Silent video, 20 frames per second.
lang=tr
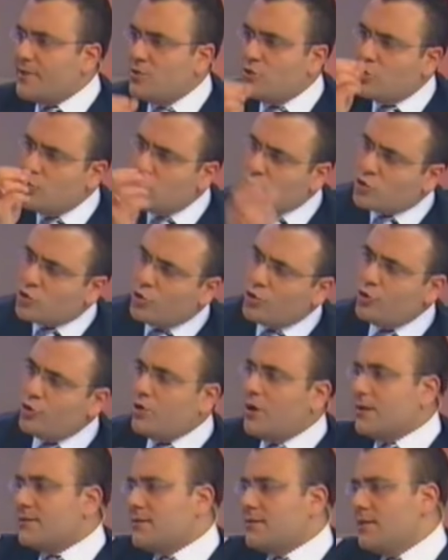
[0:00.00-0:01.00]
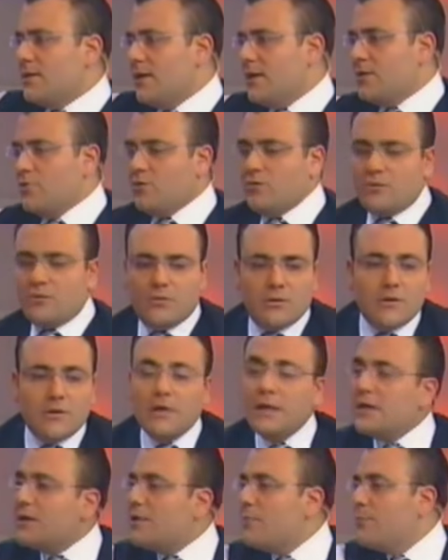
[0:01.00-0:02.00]
Kimi gidiyor loto oynuyor, altın ganyan
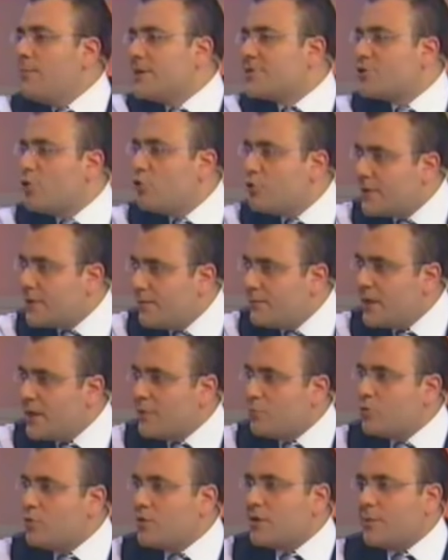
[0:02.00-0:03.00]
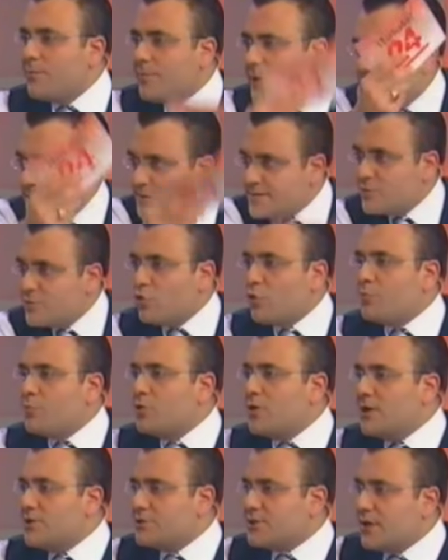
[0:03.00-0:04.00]
oynuyor. Kim başka yöntemler buluyor. Kim kendisini
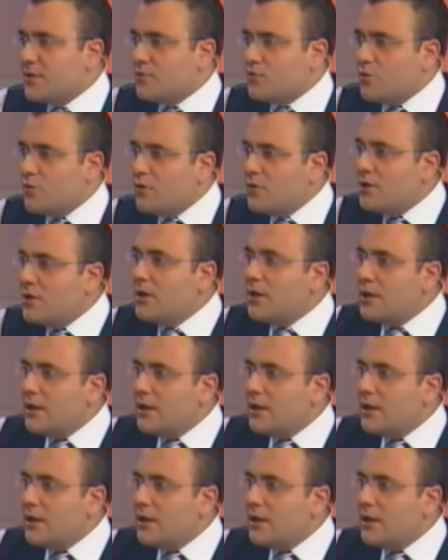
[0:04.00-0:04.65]
köprüden aşağı atıyor.